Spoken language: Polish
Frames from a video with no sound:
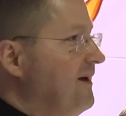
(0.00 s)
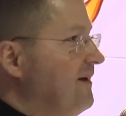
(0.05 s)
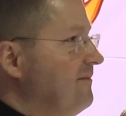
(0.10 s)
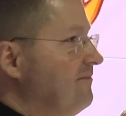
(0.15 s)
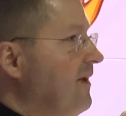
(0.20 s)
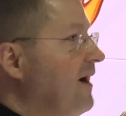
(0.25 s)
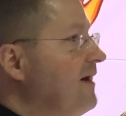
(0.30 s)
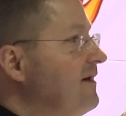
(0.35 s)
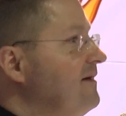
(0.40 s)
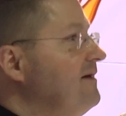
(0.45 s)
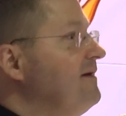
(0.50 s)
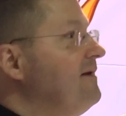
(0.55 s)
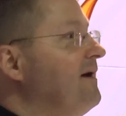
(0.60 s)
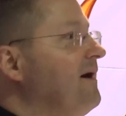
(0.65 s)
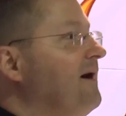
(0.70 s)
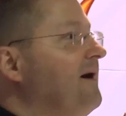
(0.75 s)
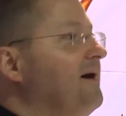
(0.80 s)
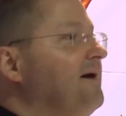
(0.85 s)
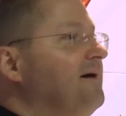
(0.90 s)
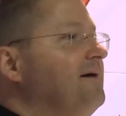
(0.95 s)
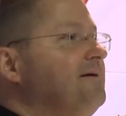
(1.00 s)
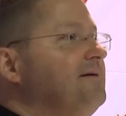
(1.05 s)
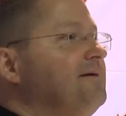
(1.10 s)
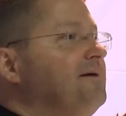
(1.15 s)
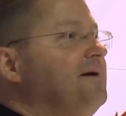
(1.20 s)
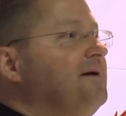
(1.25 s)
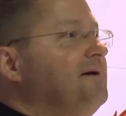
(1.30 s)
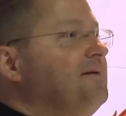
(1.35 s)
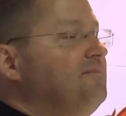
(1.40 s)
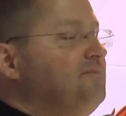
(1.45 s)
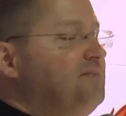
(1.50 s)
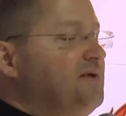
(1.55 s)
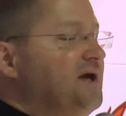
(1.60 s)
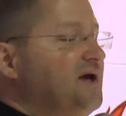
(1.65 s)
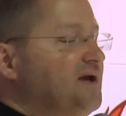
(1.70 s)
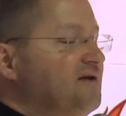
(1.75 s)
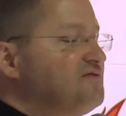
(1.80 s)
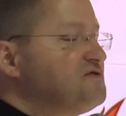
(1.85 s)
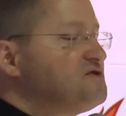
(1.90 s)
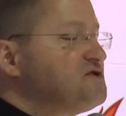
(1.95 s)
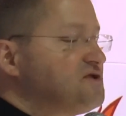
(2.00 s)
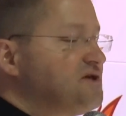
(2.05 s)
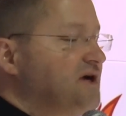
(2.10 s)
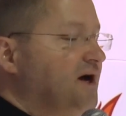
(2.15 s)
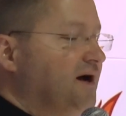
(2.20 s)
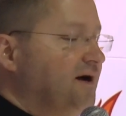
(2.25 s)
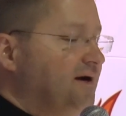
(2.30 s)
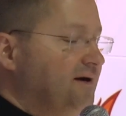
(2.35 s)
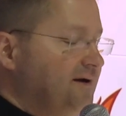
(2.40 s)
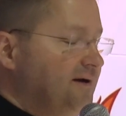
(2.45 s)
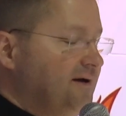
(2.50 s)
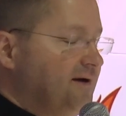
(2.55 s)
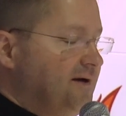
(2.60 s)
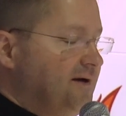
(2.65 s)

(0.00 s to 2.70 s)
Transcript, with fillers: Maryja pierwsza